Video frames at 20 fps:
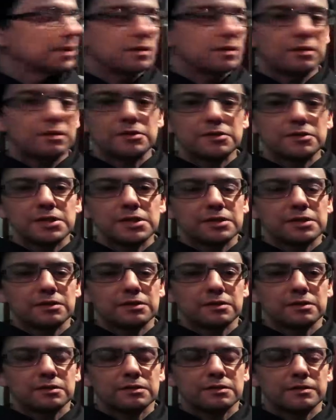oggi
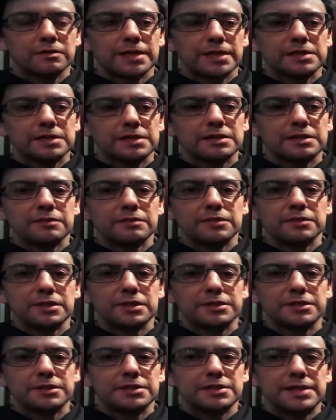no non me la sentivo di
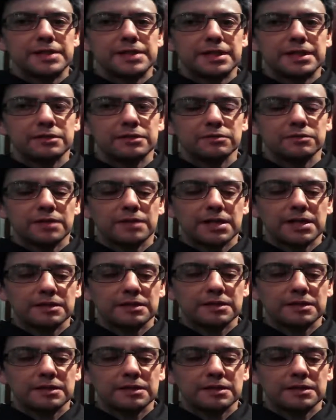registrare nulla